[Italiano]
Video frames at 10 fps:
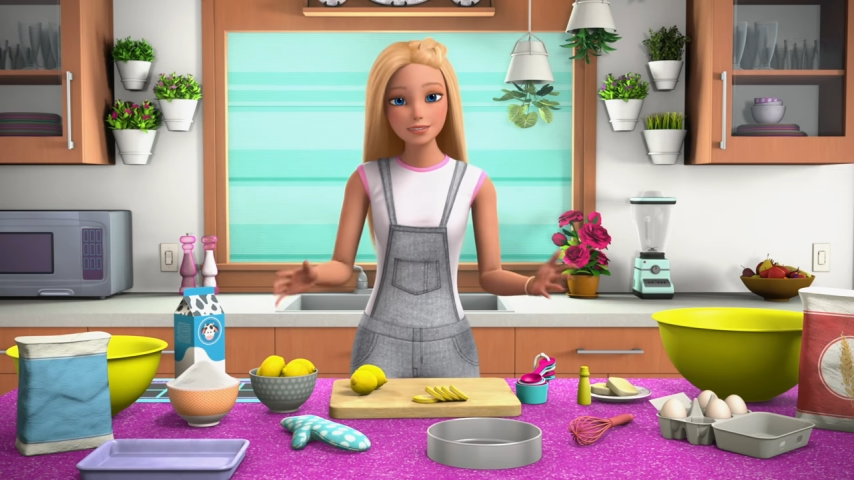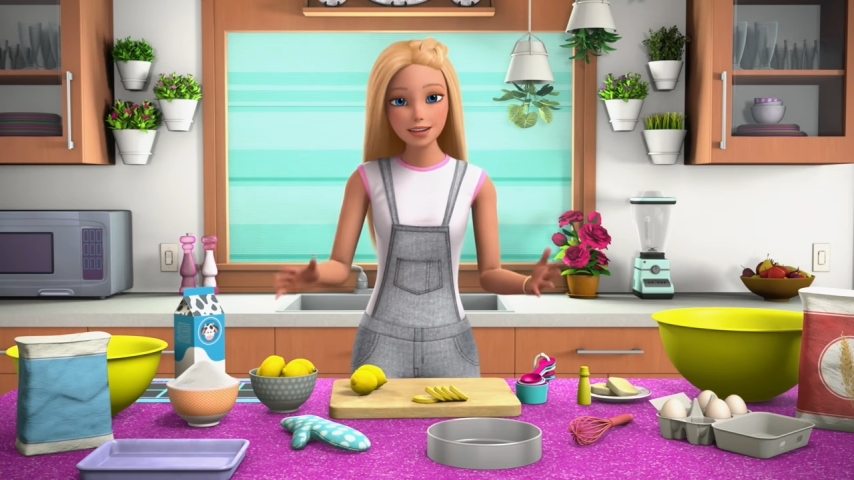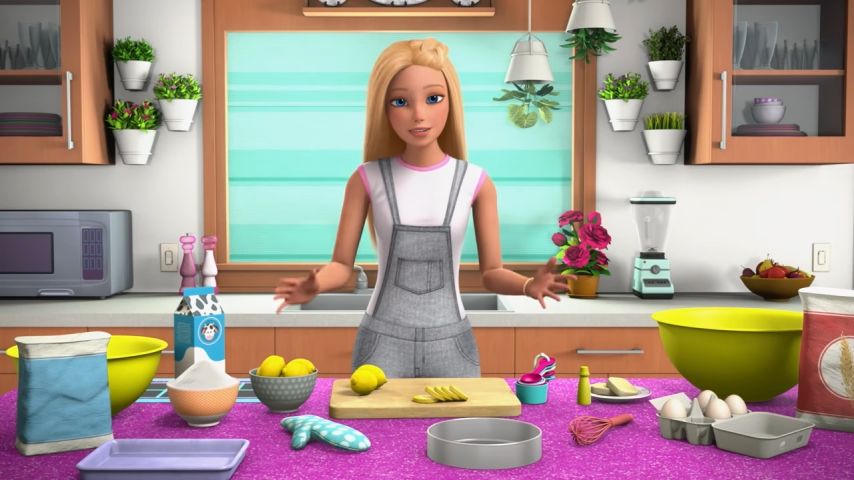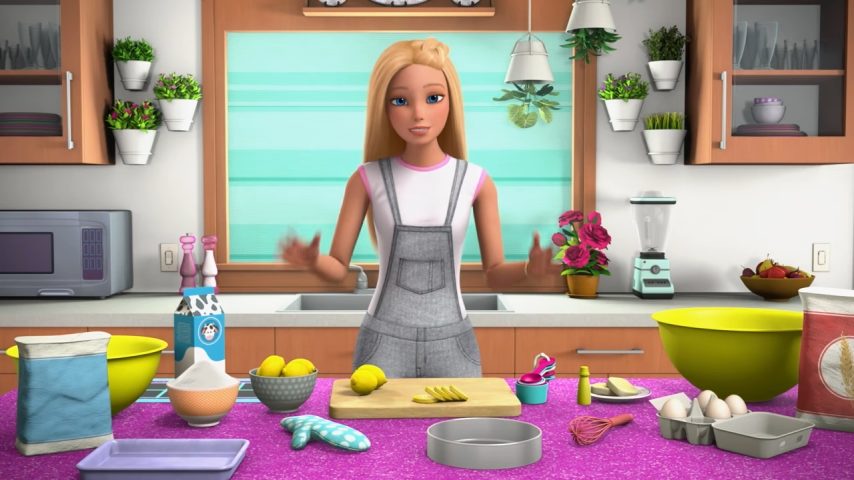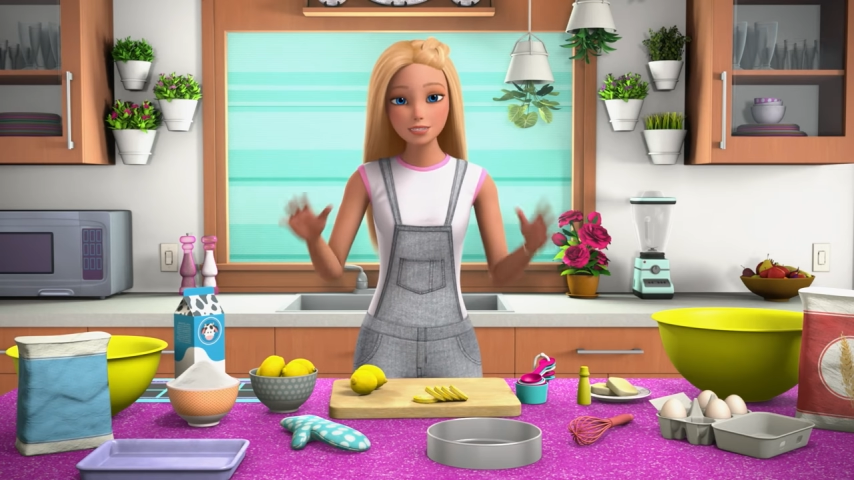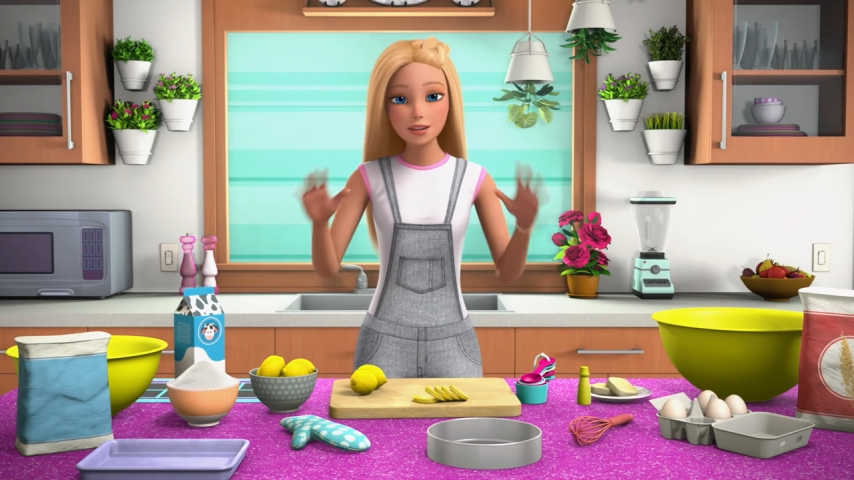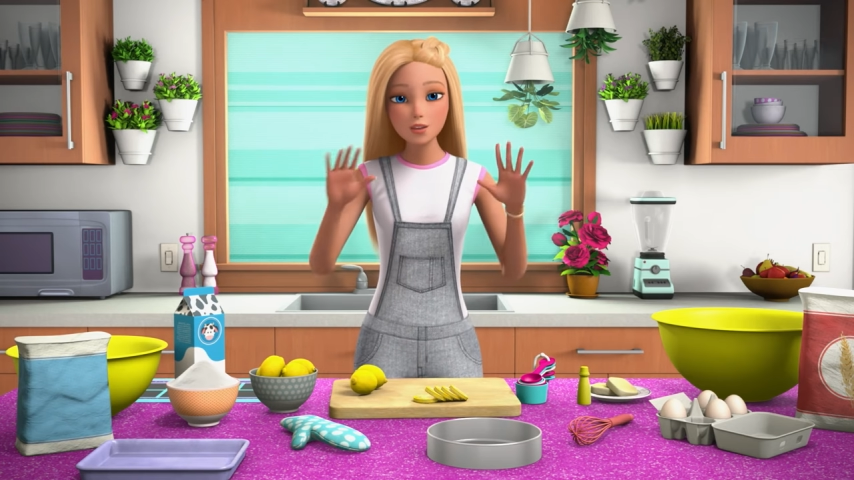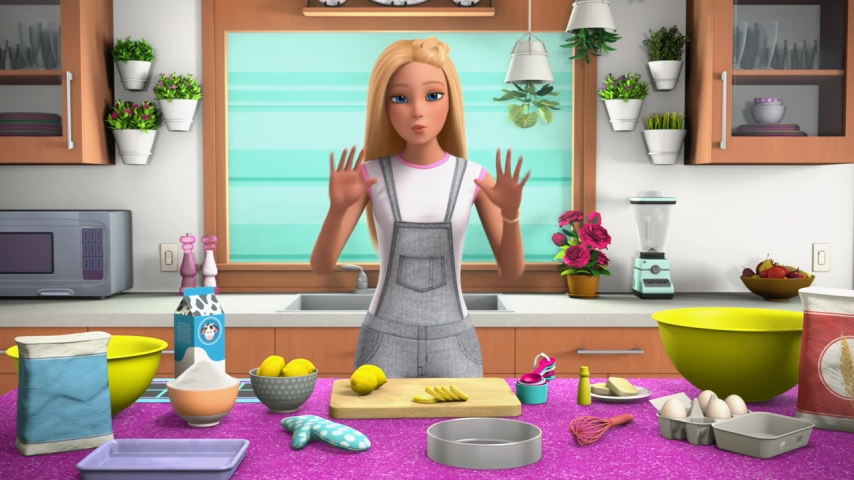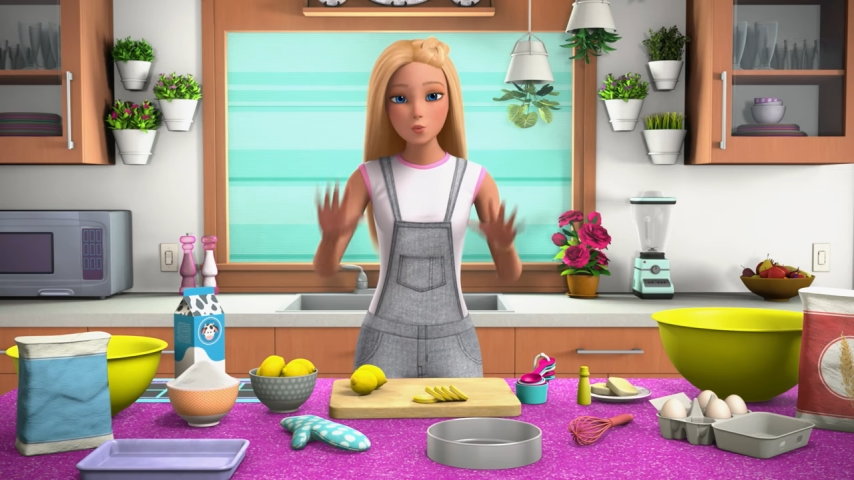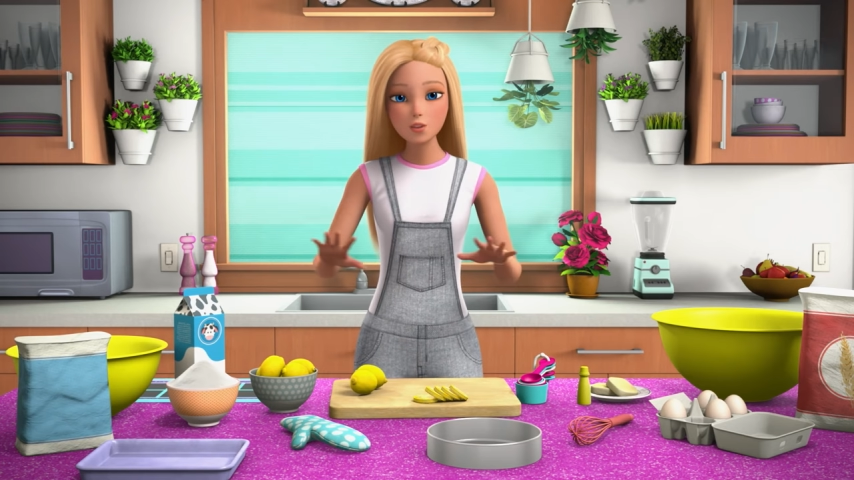gli ingredienti
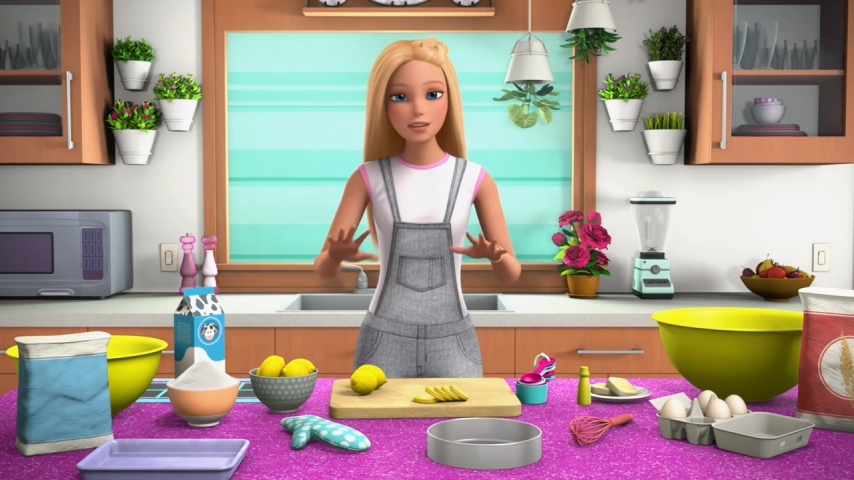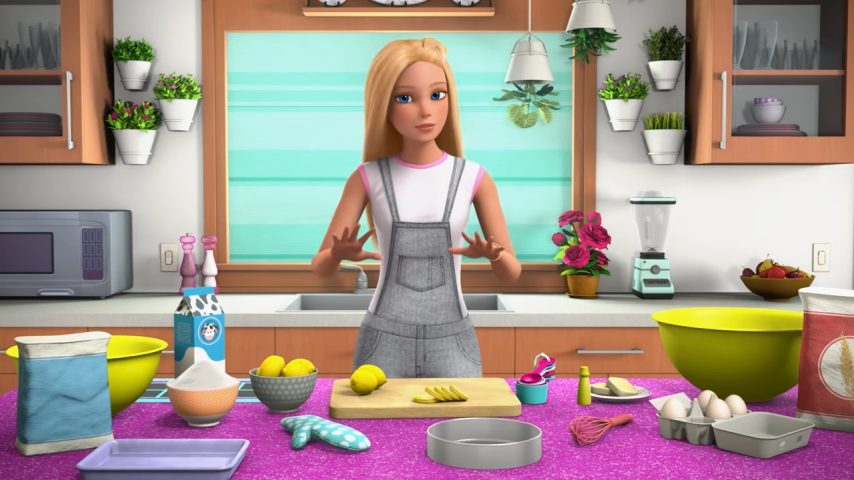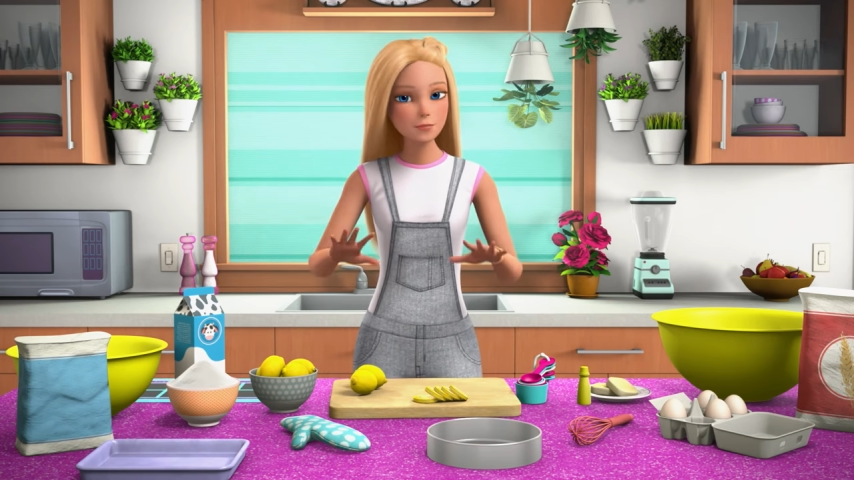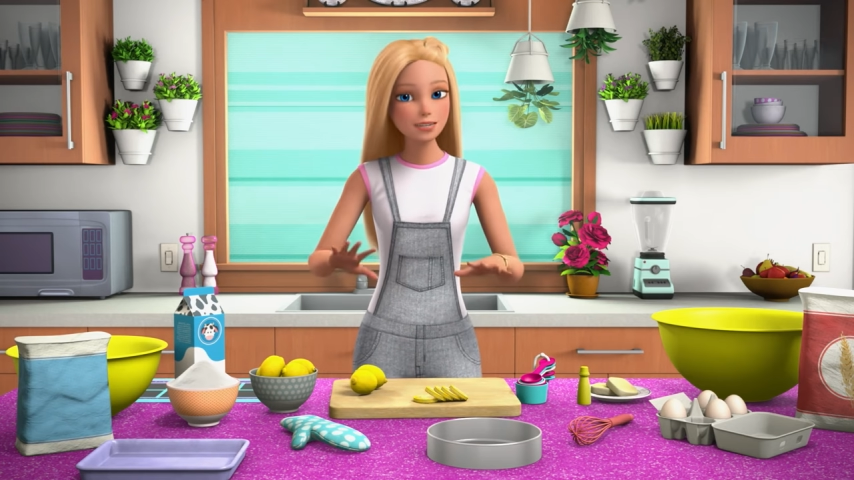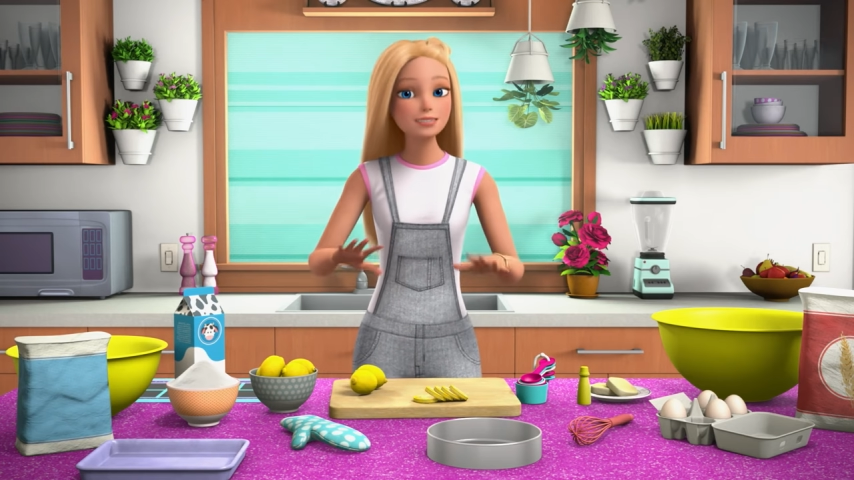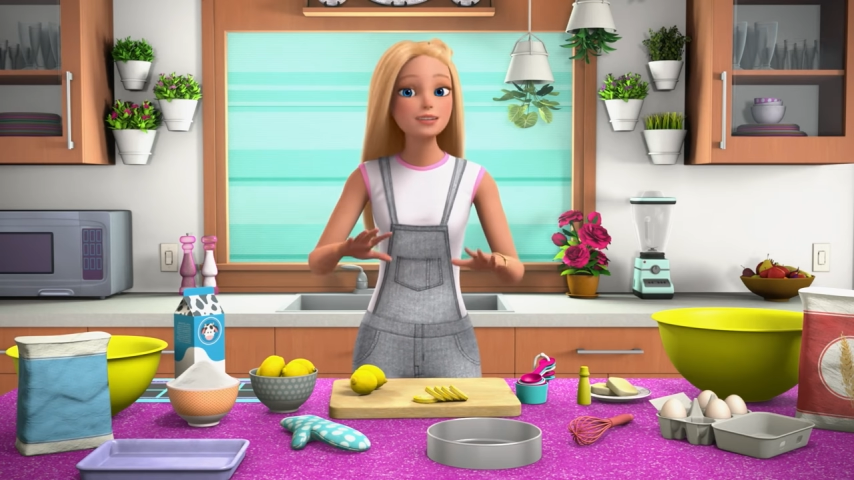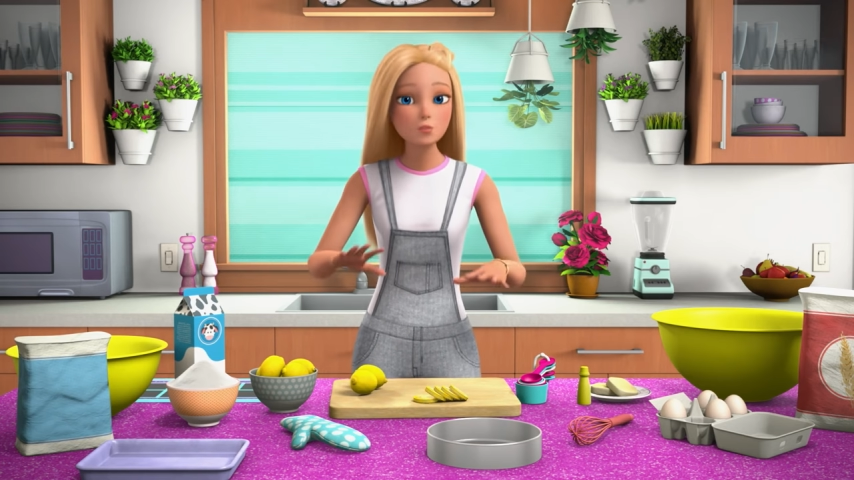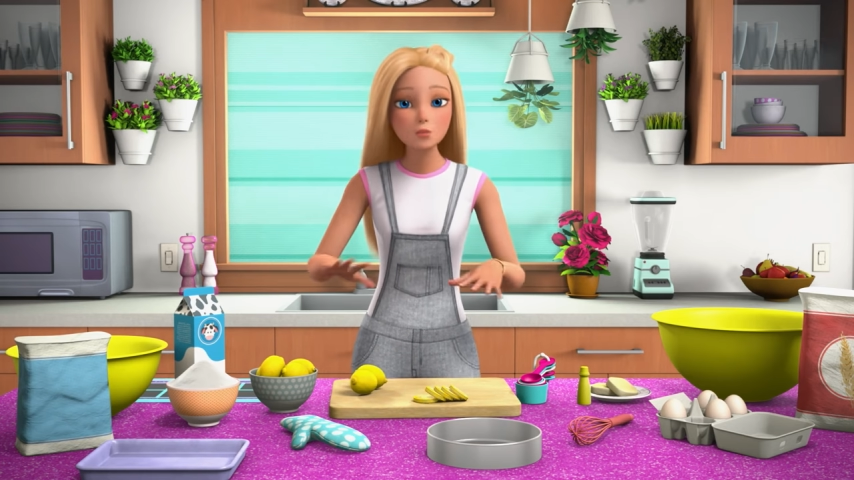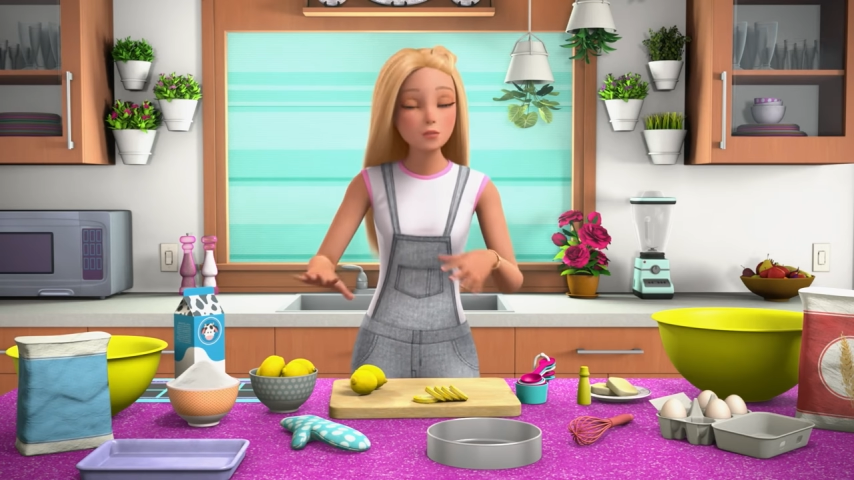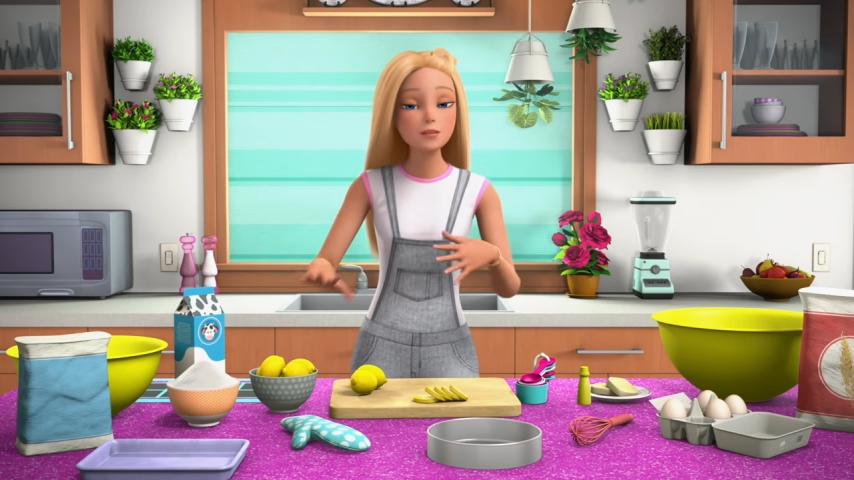pronti quando
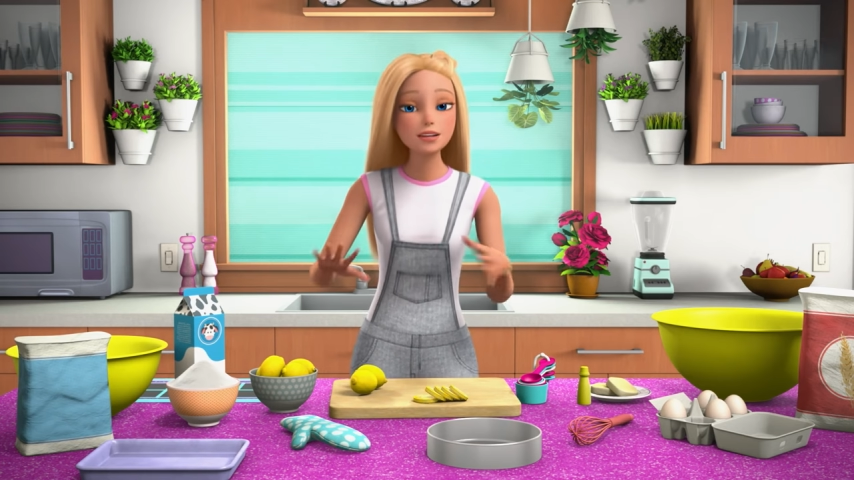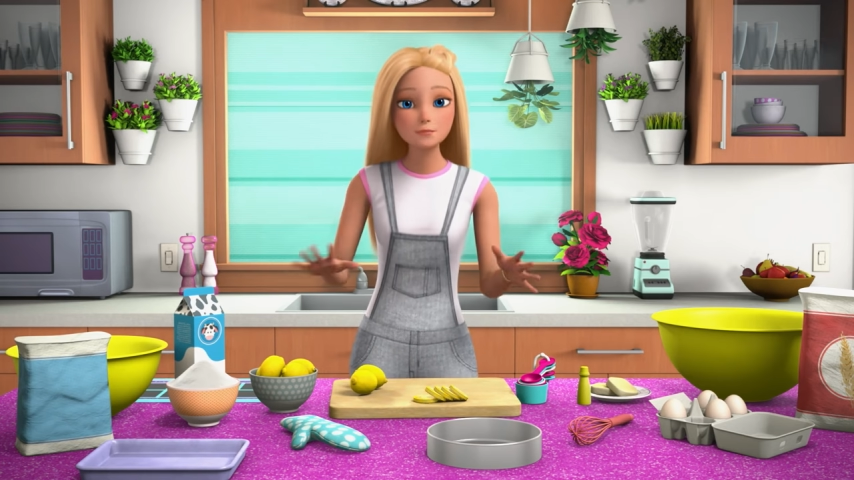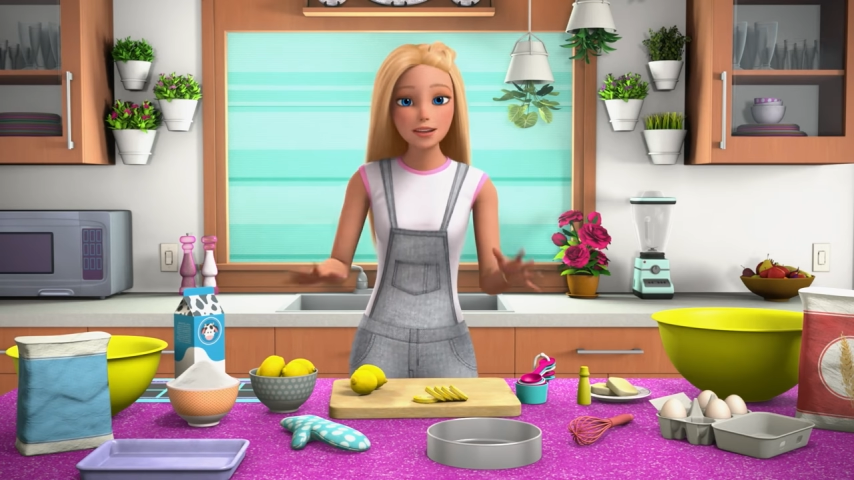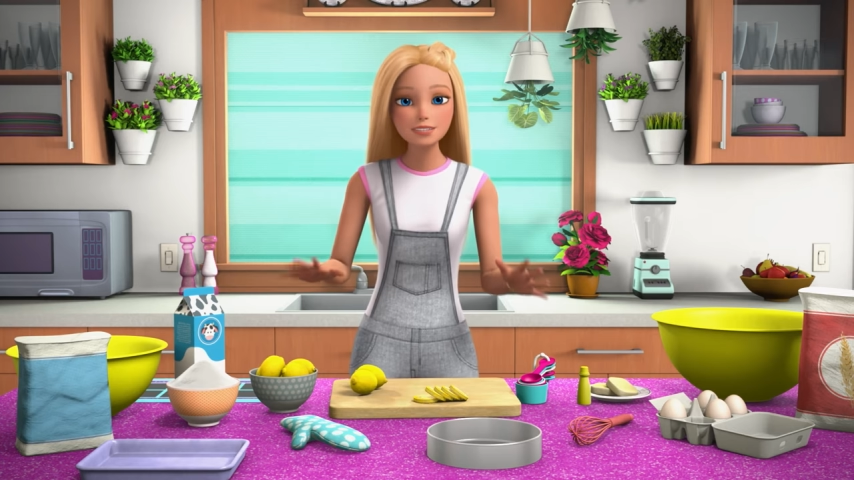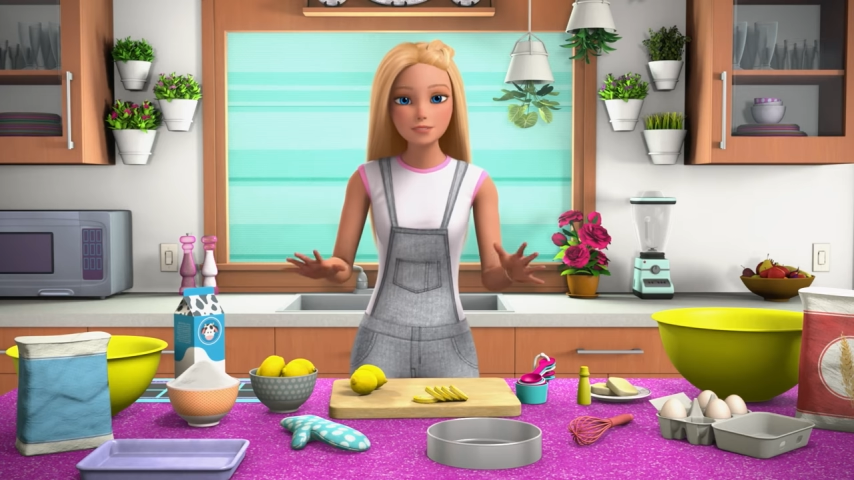preparate una ricetta,